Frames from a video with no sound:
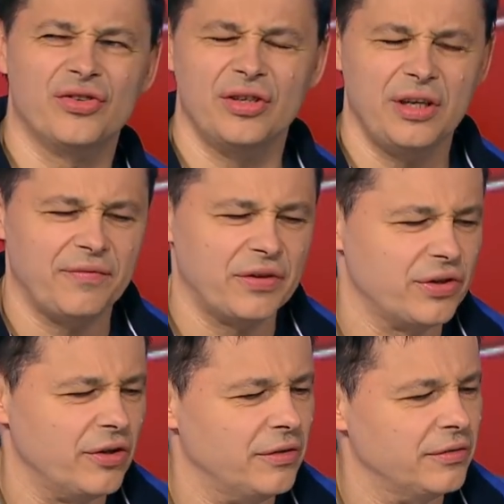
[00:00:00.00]
to
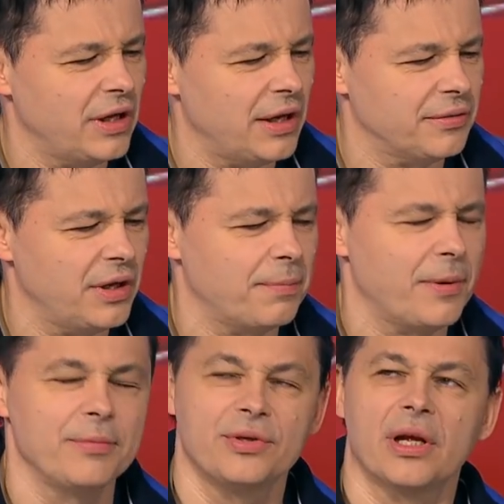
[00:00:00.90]
to, ja, ja
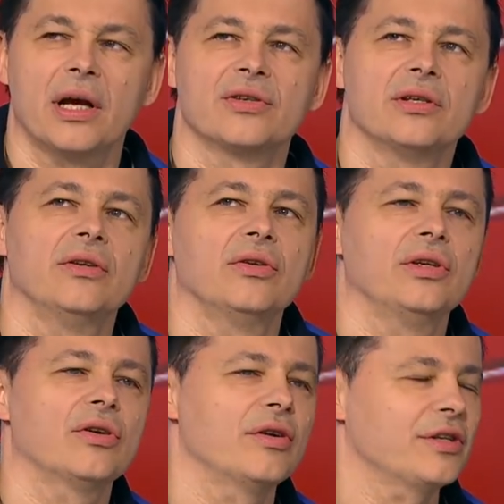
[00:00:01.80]
powiem ci tak, że no
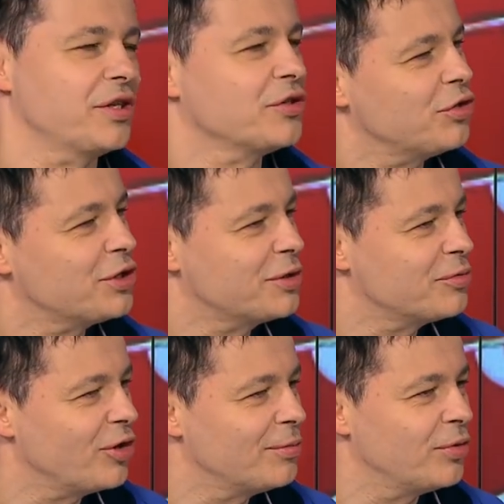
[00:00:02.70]
nie do końca się zgodzę z
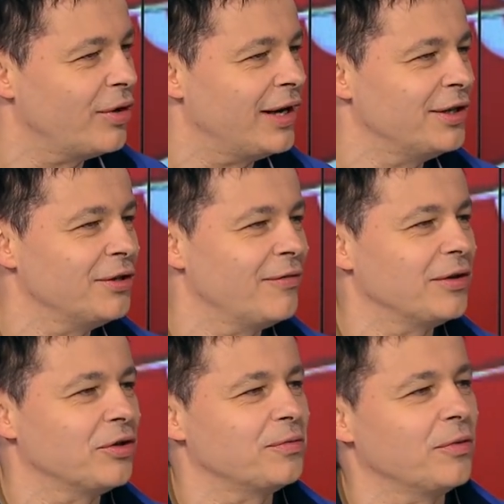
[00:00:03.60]
tym, że on hmm. był
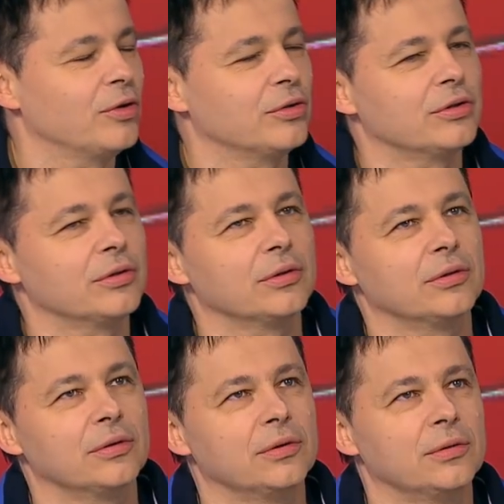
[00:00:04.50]
alienowany od, od e,
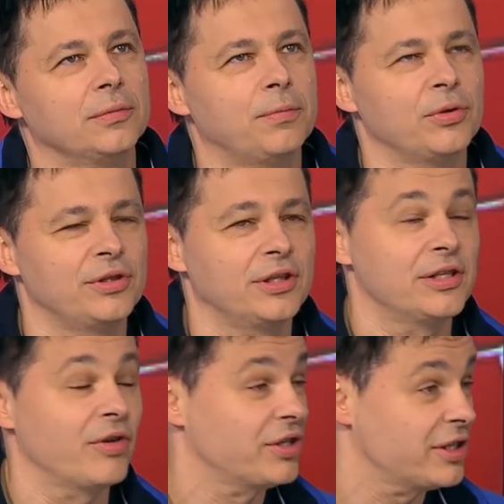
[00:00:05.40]

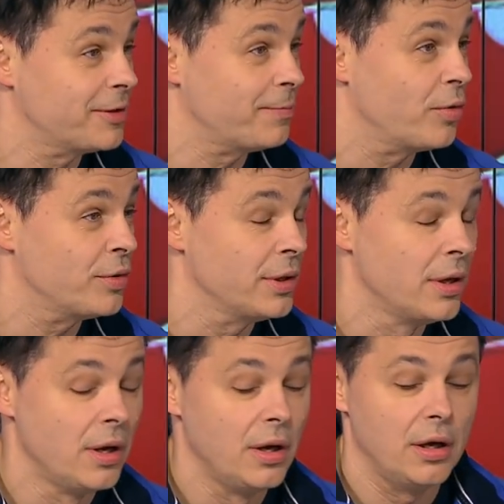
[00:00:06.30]
polityki, zwłaszcza zespoły
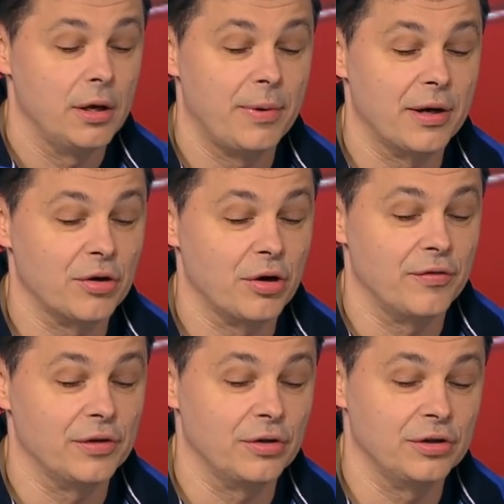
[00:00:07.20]
hmm. punk
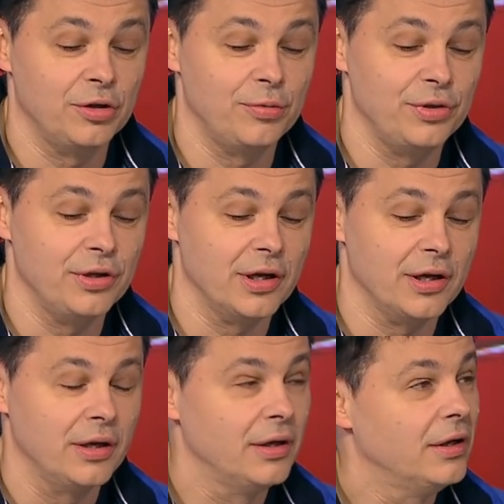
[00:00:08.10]
rockowe. No gdyby nie... Czy były w